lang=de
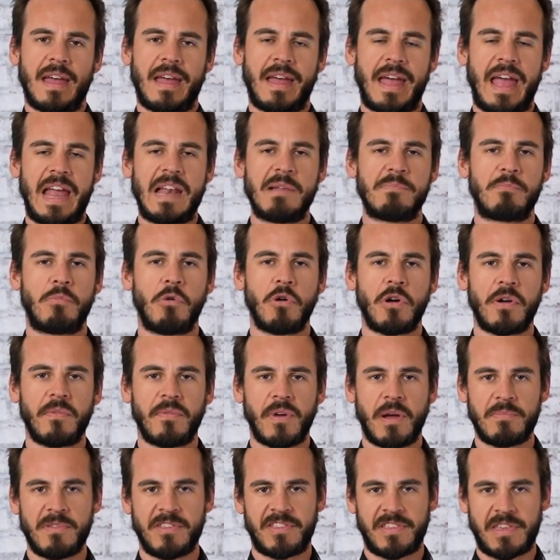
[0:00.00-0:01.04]
äh, Ellbogen
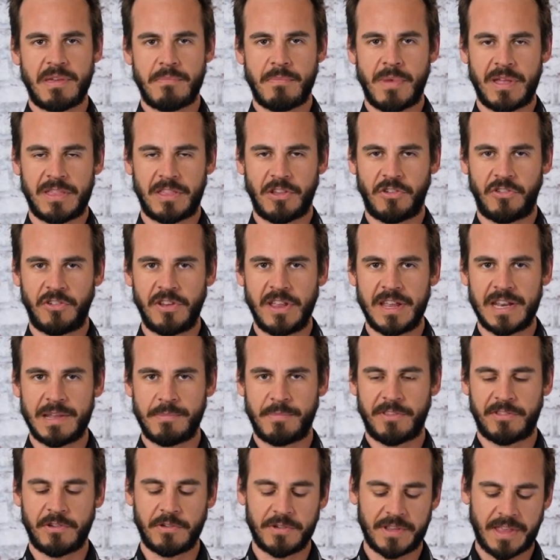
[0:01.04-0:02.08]
war ein bisschen bandagiert, aber
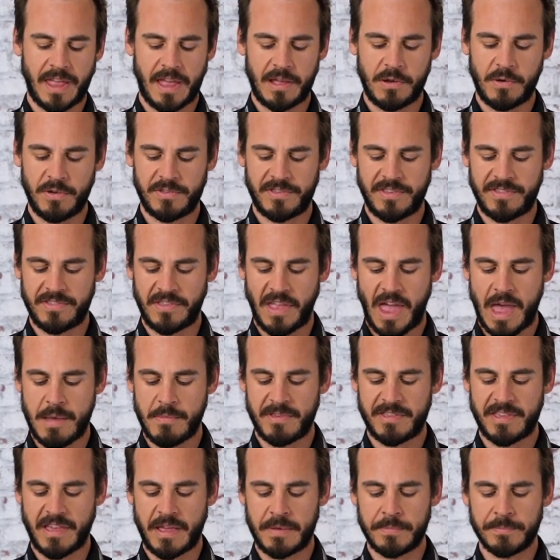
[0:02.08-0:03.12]
das sollte kein großes
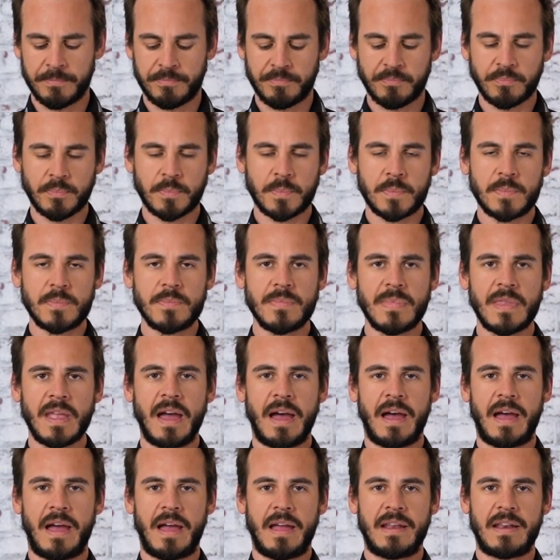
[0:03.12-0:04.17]
Drama sein
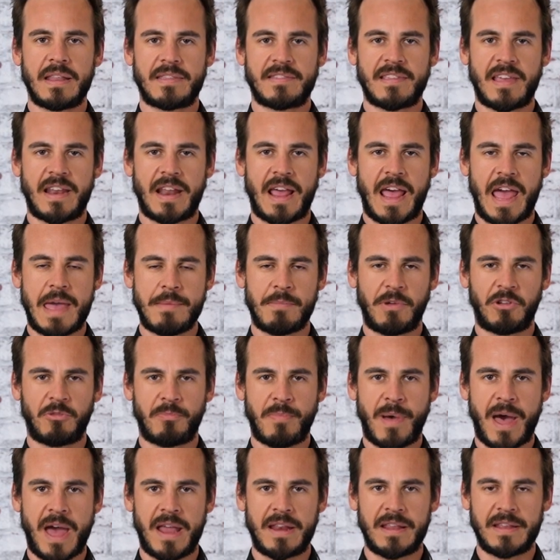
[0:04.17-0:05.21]
äh, in seiner Heimat
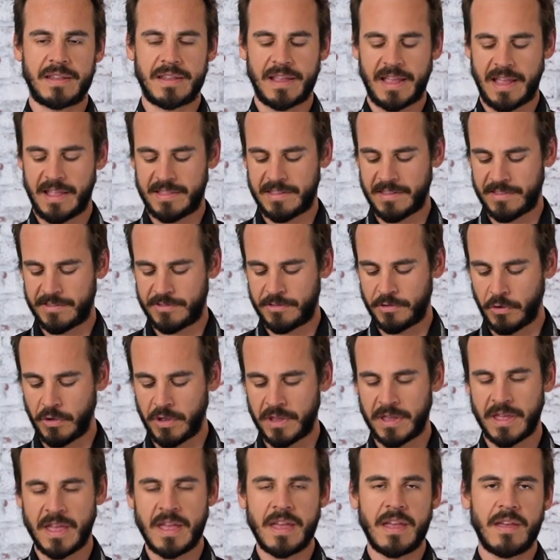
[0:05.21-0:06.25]
Spanien. Da geht es jetzt
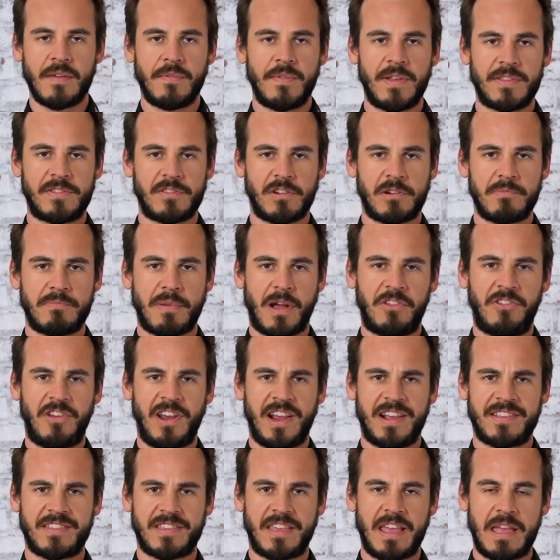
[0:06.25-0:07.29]
zurück, wird es noch ein paar
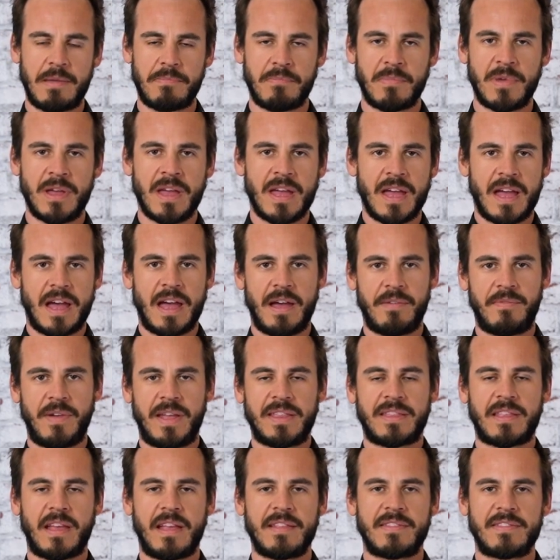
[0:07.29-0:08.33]
Checks geben.
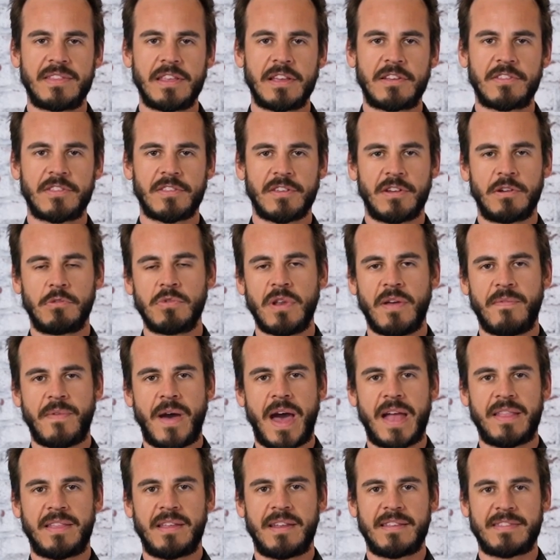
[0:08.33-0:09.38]
Wenn da jetzt nichts
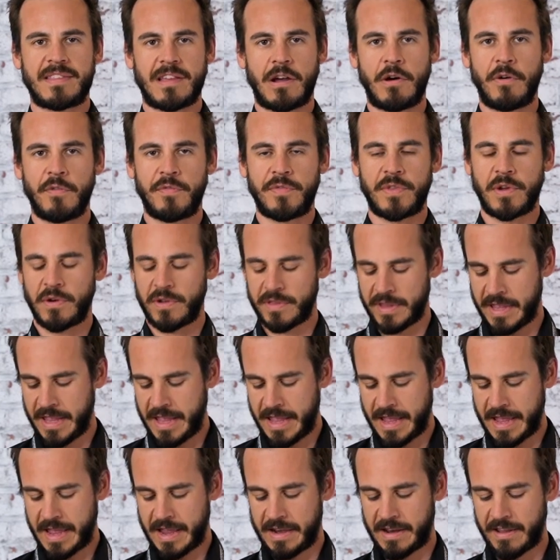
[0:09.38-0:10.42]
Unerwartetes auftaucht,
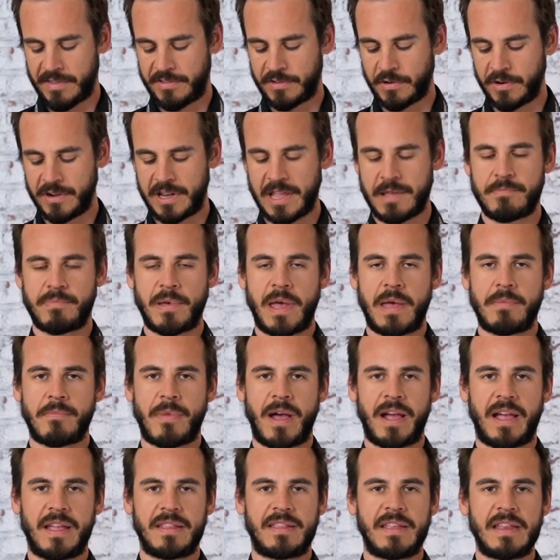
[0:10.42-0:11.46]
dann sollte er beim
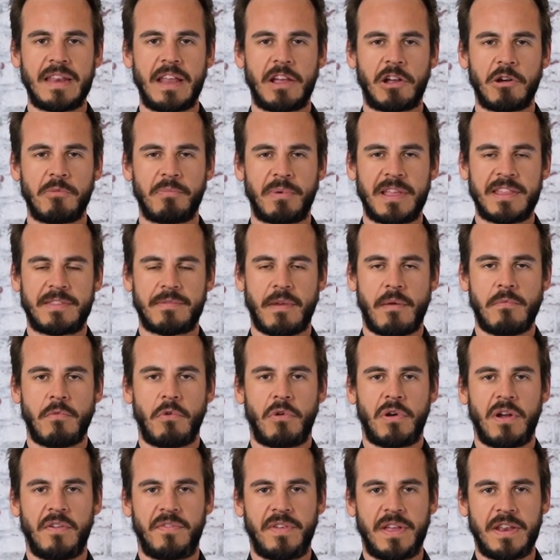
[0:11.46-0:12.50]
Argentinien Grand Prix zwei
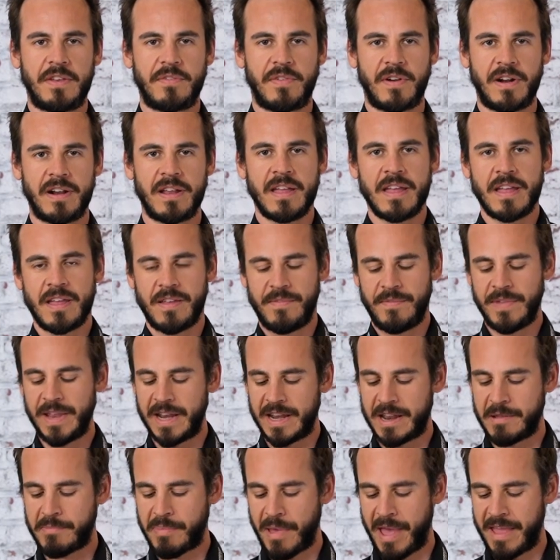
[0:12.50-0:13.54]
Wochen auf jeden Fall
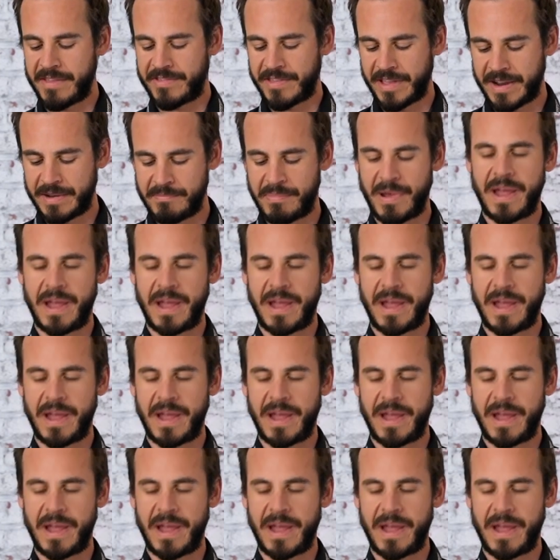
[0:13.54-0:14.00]
wieder dabei sein, ein